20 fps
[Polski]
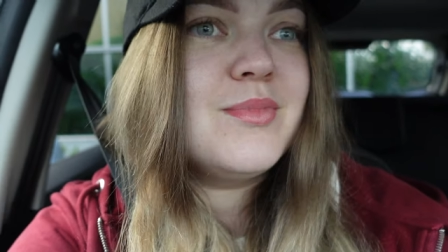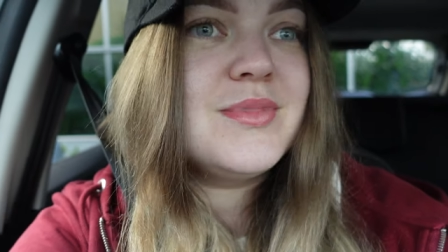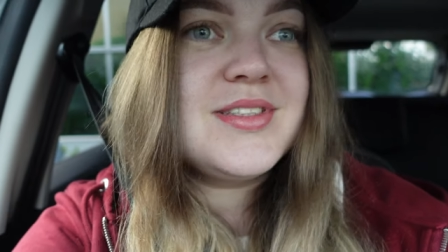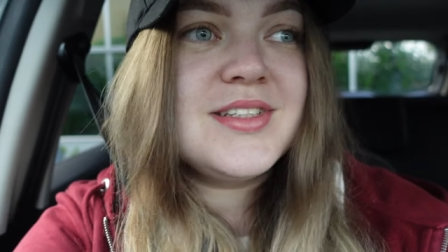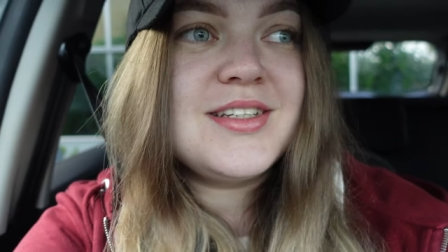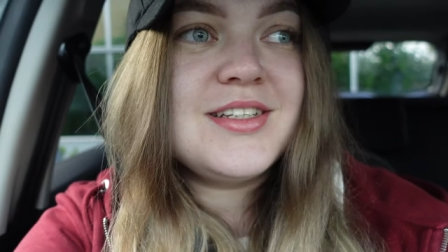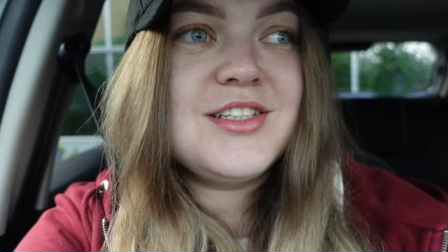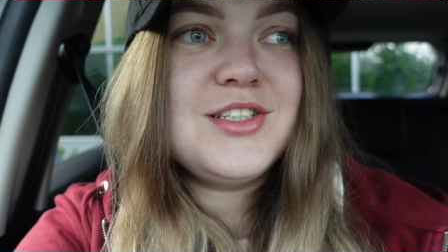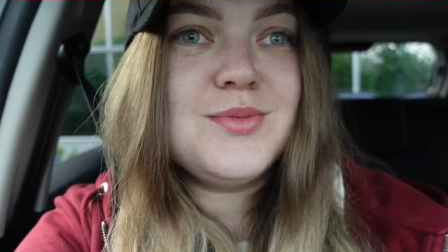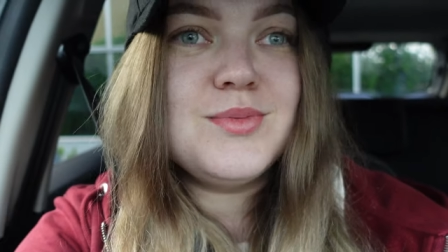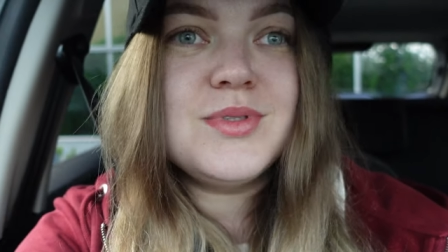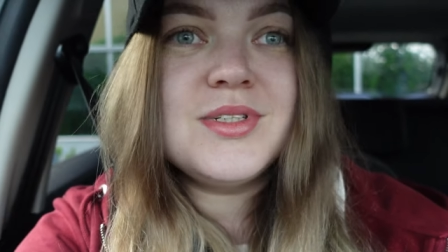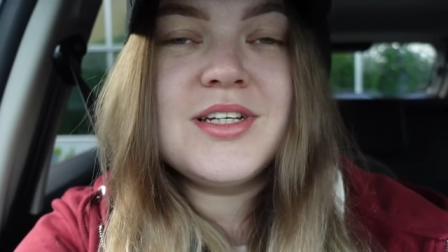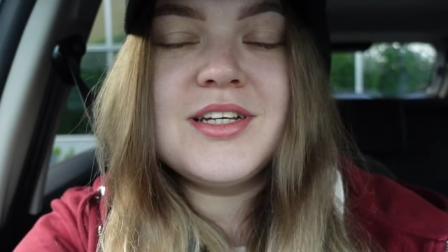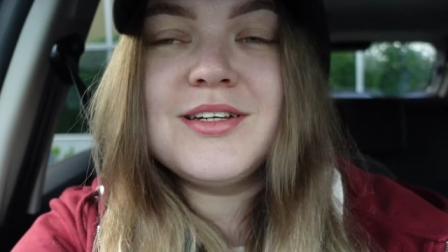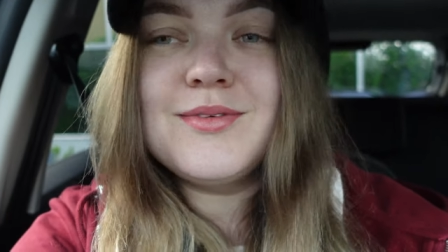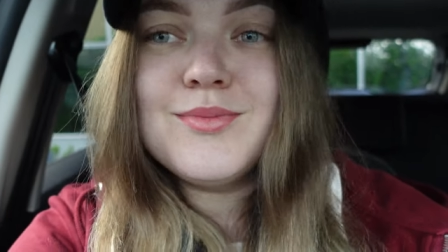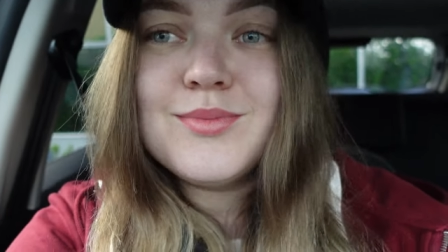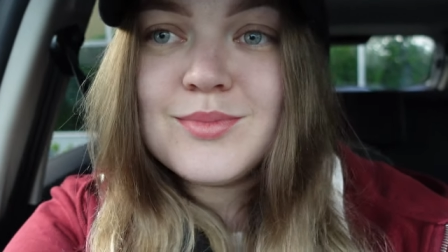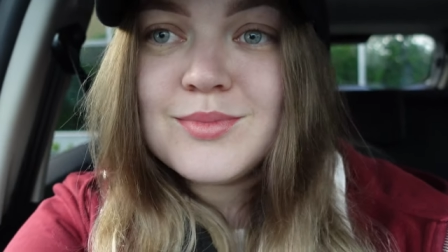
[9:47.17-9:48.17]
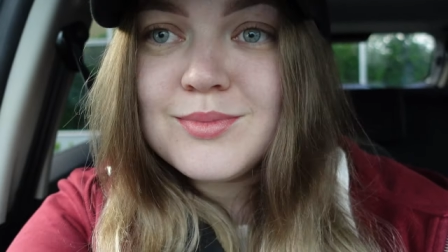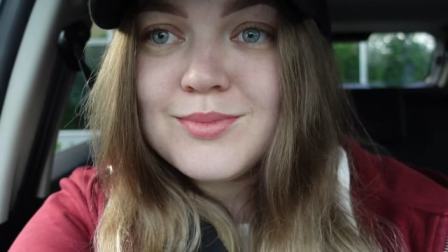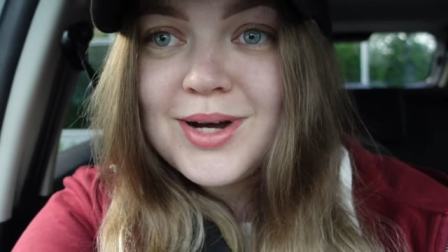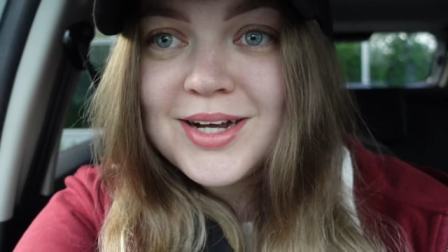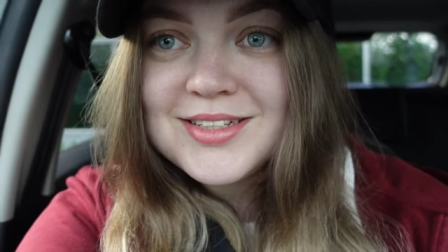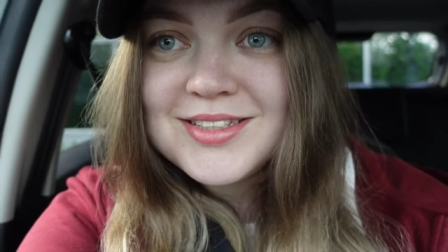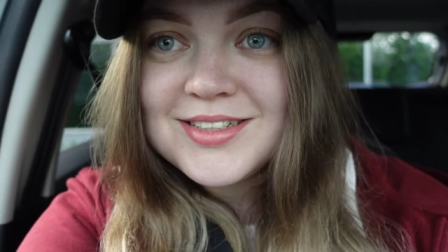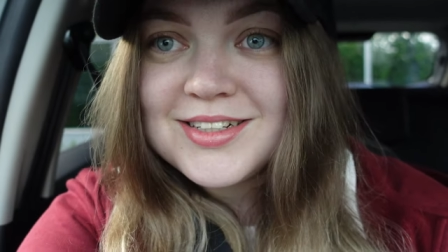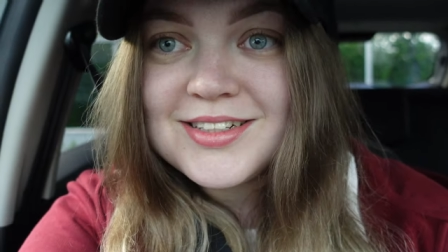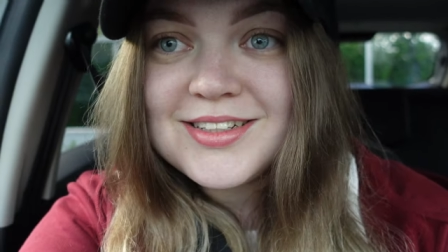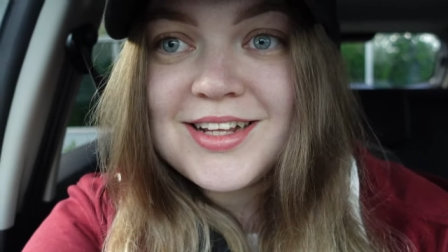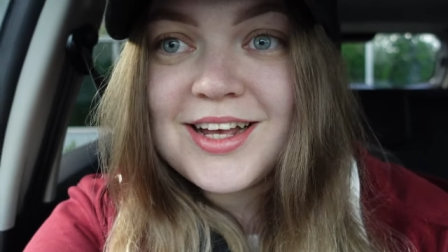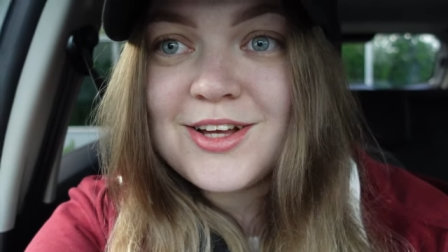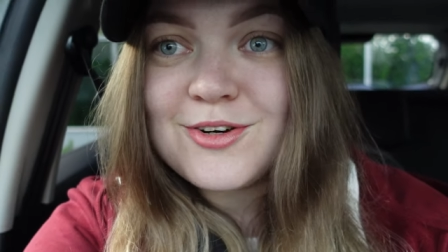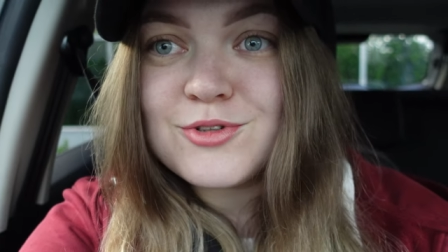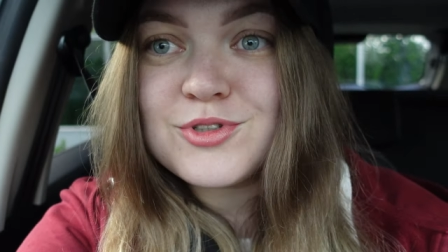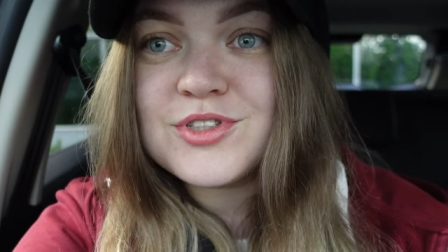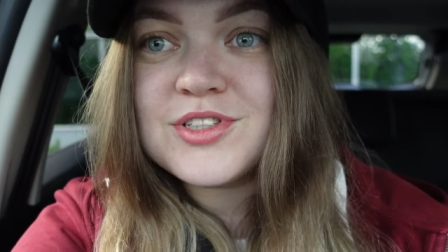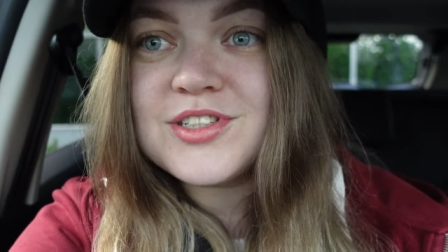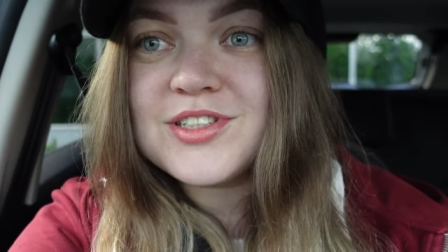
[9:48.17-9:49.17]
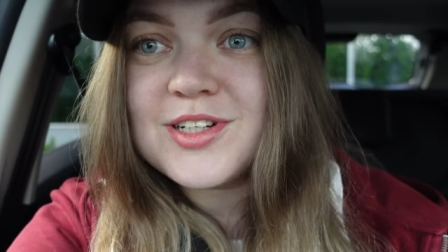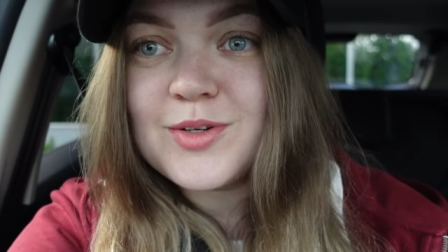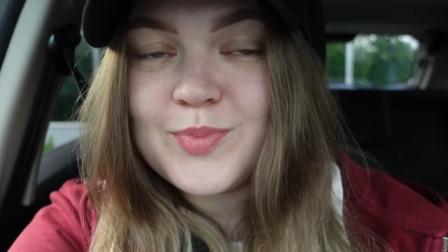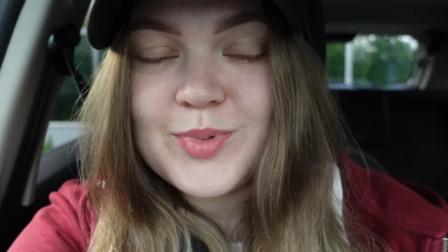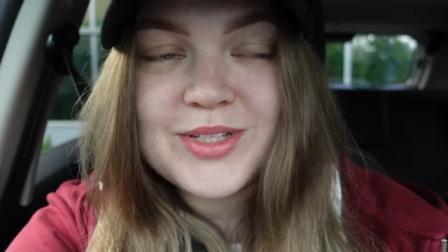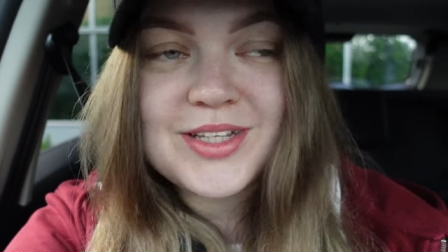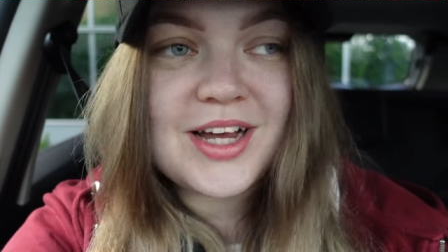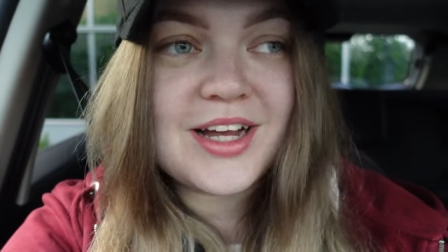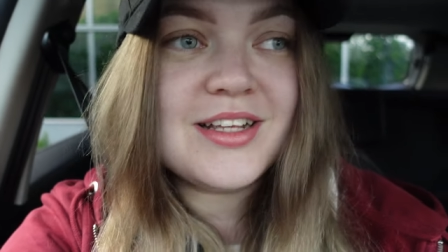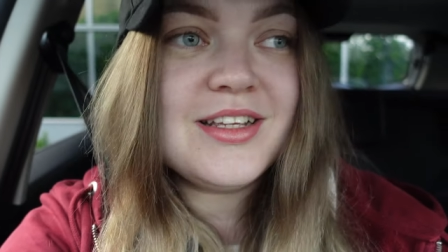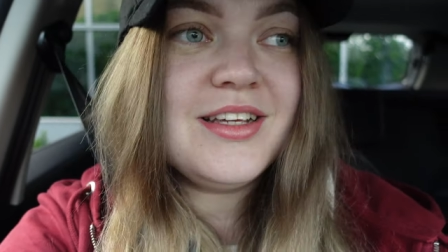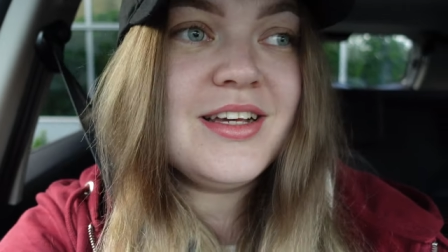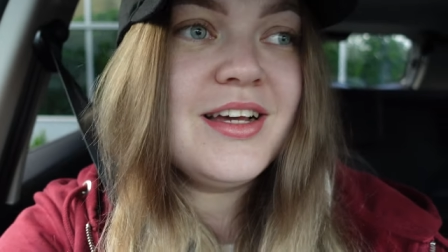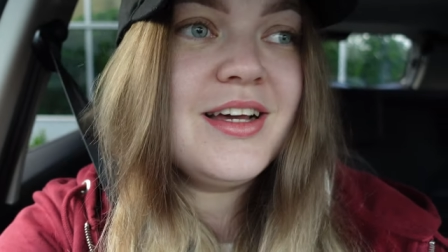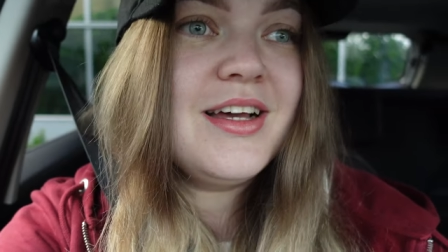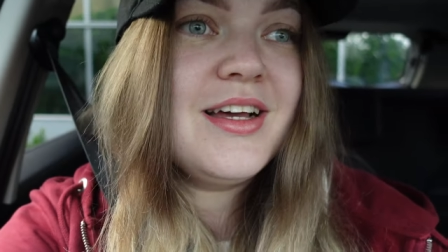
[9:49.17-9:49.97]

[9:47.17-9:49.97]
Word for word: Zadaliśmy jej masę najróżniejszych pytań.